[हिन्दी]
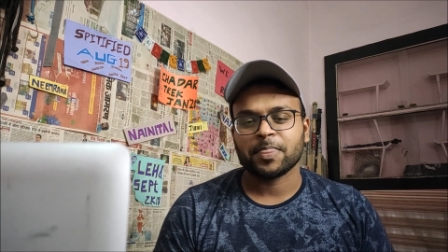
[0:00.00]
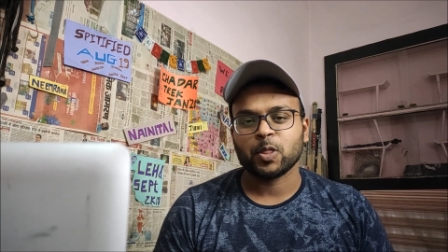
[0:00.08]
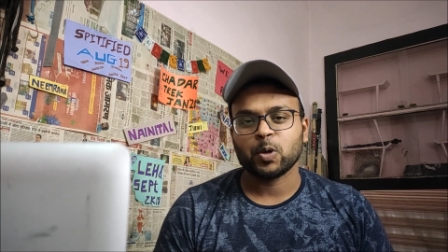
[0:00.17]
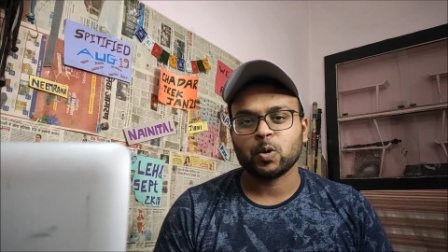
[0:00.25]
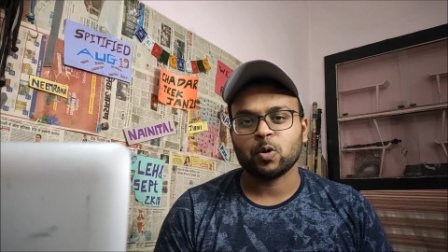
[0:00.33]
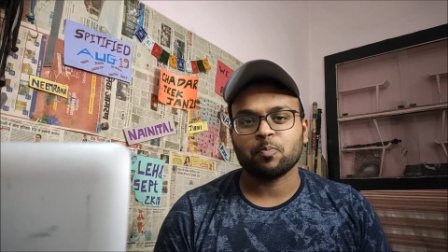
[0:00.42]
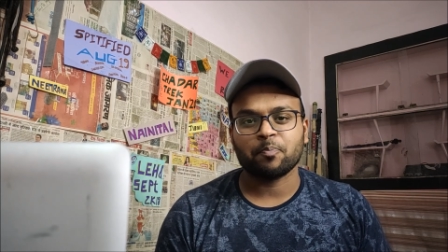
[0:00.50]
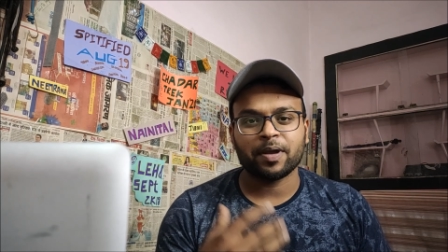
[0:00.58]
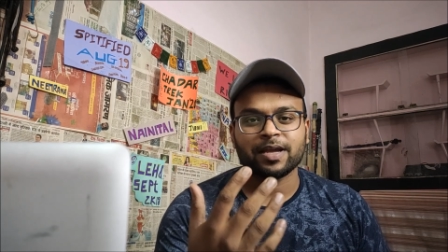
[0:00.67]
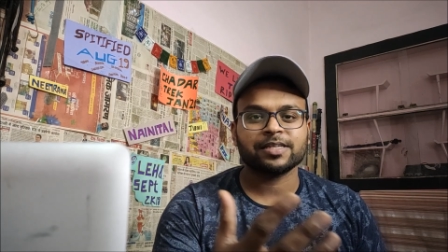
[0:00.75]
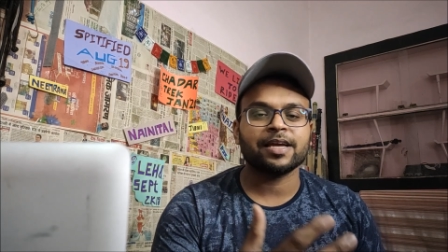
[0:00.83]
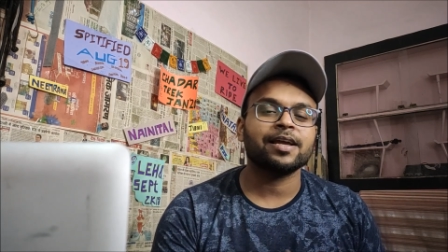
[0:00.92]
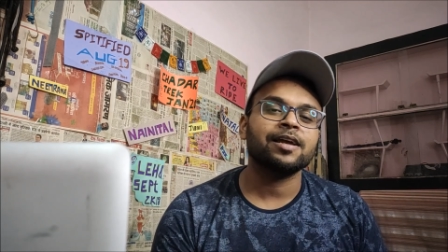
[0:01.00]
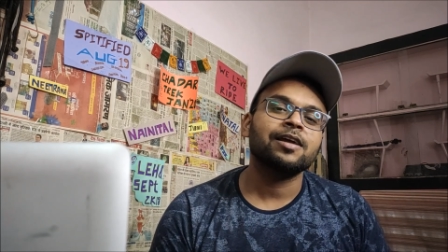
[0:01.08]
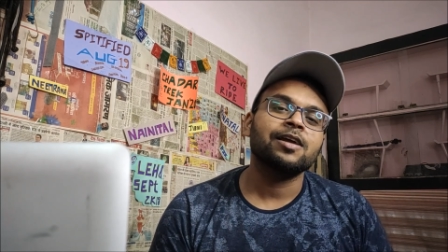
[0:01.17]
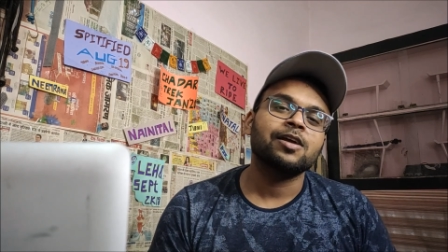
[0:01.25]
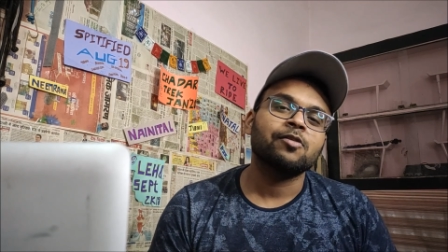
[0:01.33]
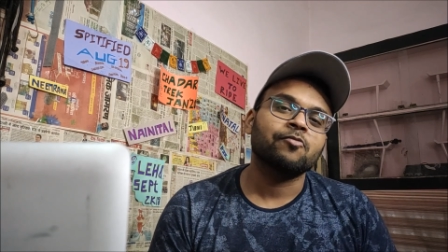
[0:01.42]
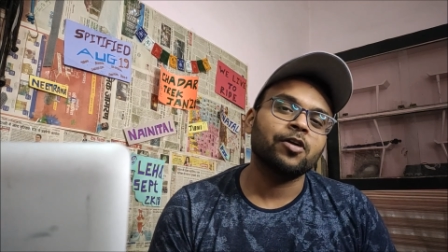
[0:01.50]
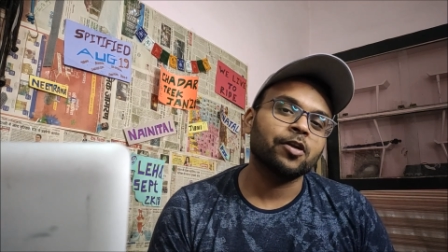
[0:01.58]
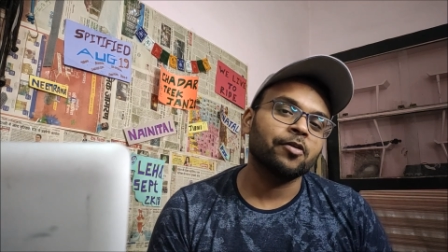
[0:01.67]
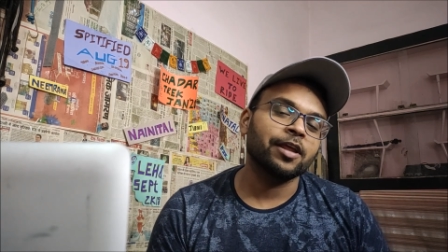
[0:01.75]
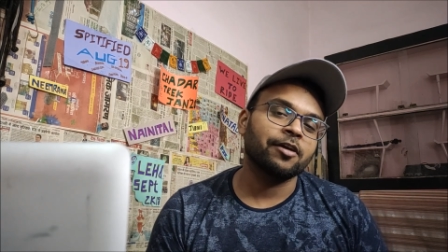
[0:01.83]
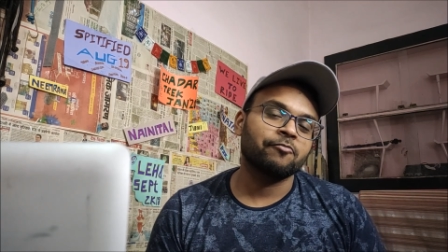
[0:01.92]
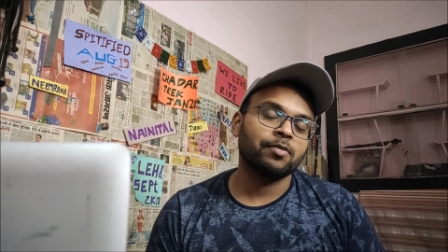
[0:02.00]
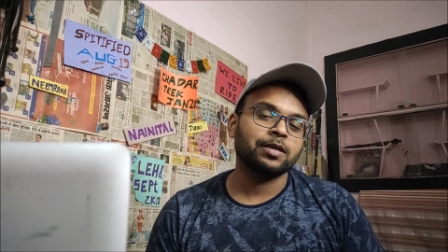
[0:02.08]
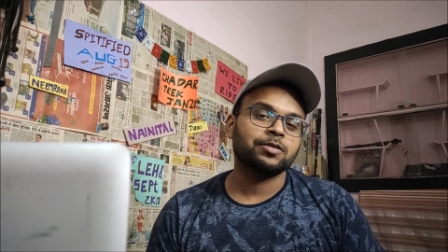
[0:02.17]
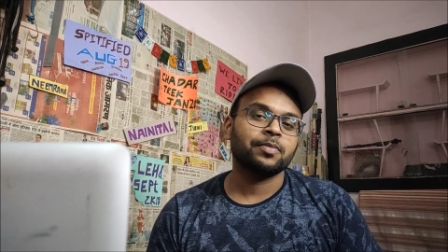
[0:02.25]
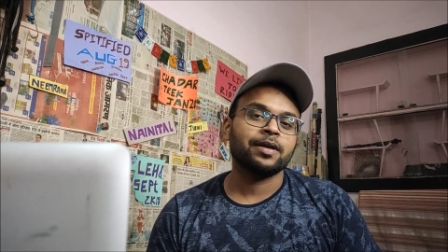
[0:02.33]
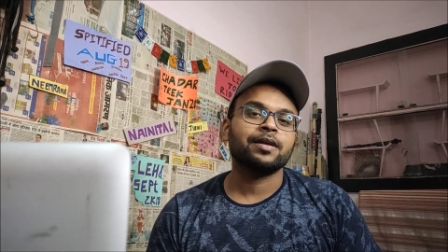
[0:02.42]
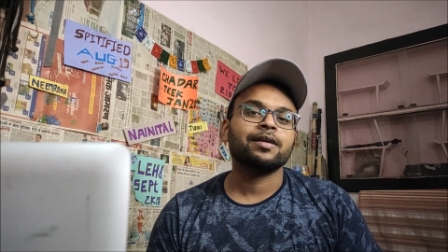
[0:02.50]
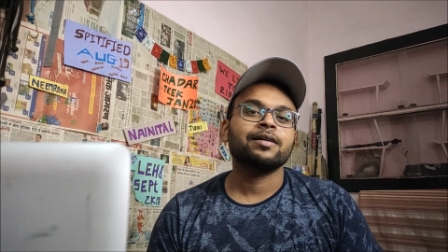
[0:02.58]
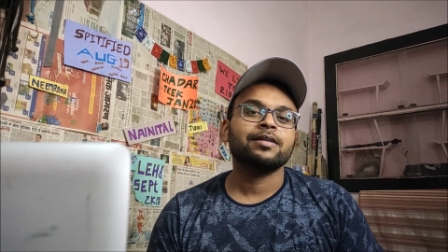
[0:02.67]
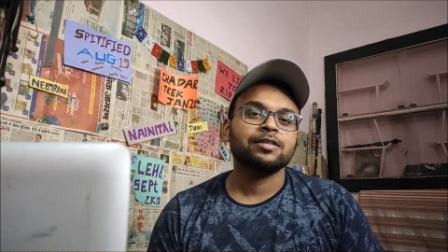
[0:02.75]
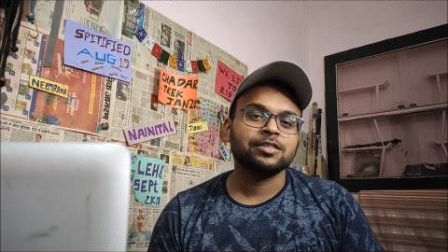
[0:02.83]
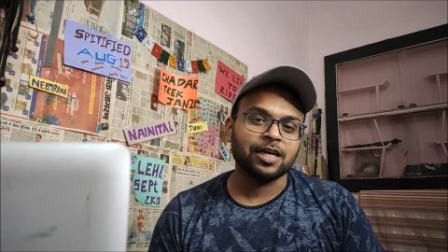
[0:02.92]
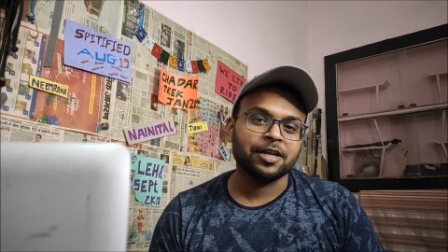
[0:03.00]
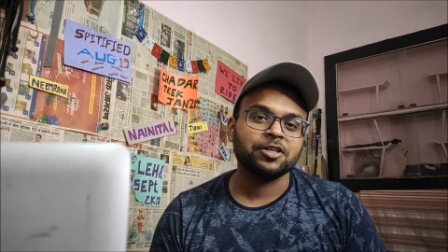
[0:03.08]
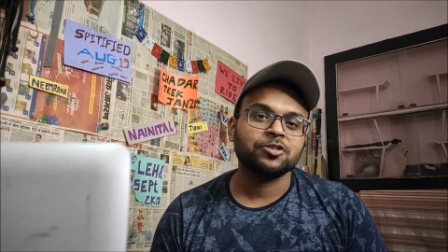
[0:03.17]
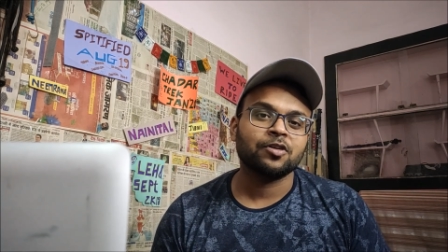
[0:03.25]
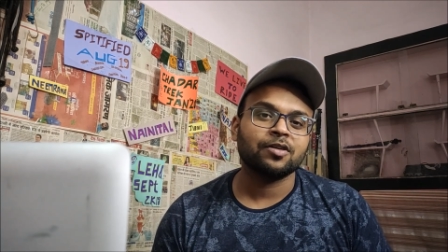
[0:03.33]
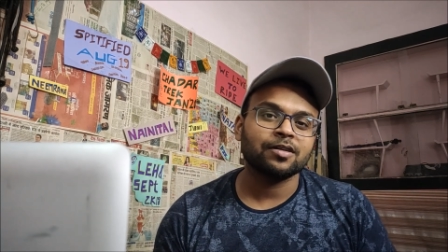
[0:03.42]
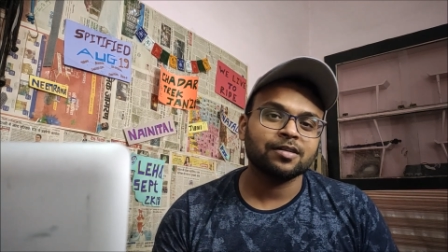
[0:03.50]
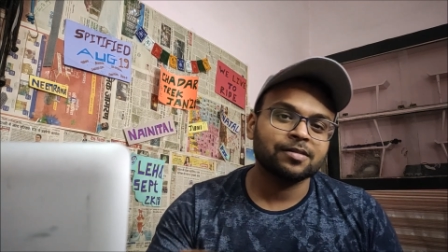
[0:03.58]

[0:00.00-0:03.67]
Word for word: तो पेश है 120 ट्वेंटी में चांदी चौक